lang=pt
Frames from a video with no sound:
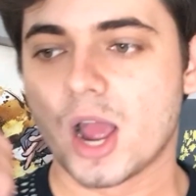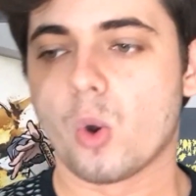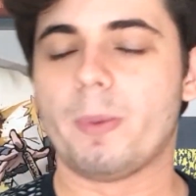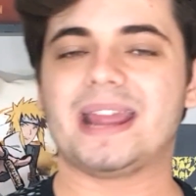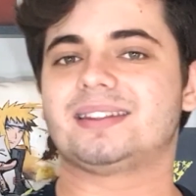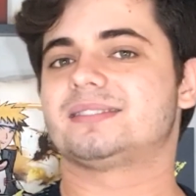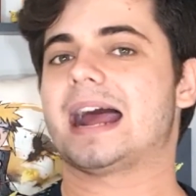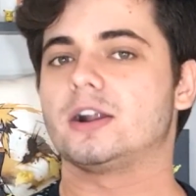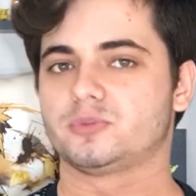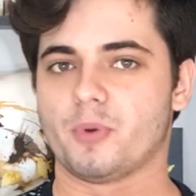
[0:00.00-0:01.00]
o
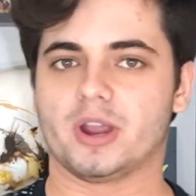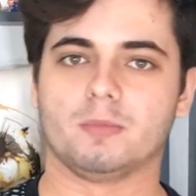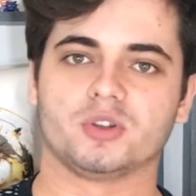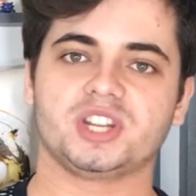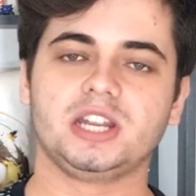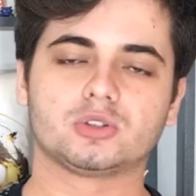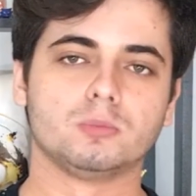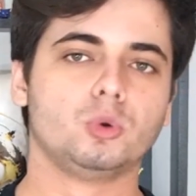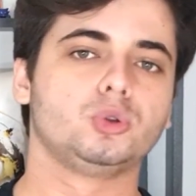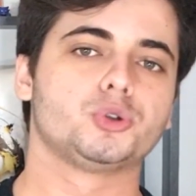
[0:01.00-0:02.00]
bem-estar dos pokémons. E isso
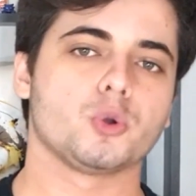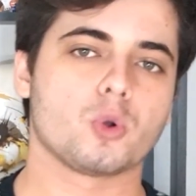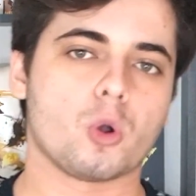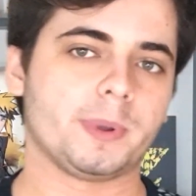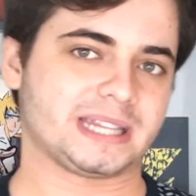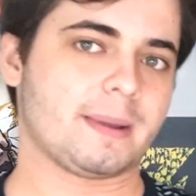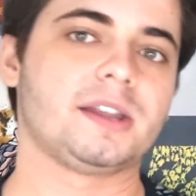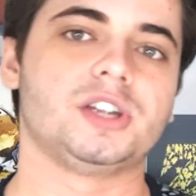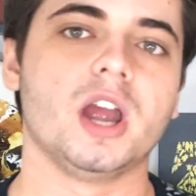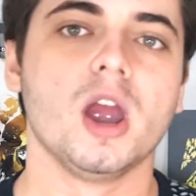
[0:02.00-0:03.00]
muda o jogo
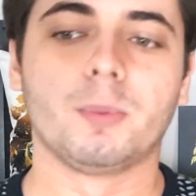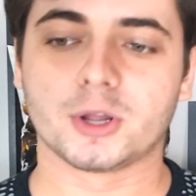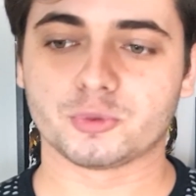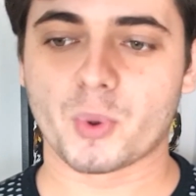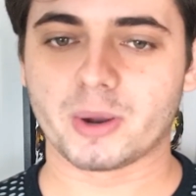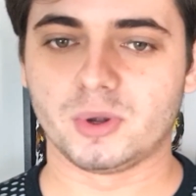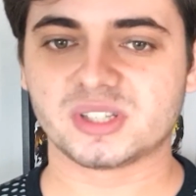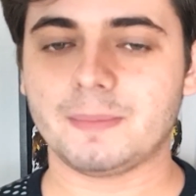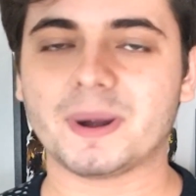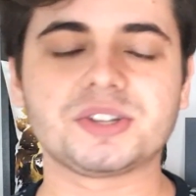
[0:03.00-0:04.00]
completamente, porque os pokémons
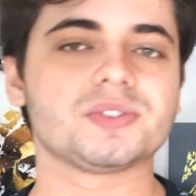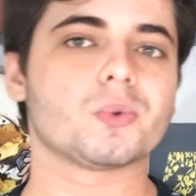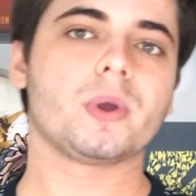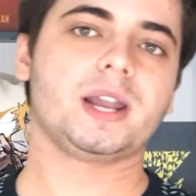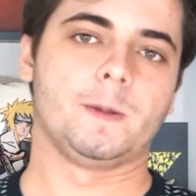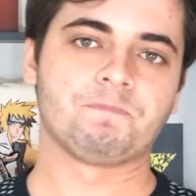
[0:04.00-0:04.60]
simpatizam com ele.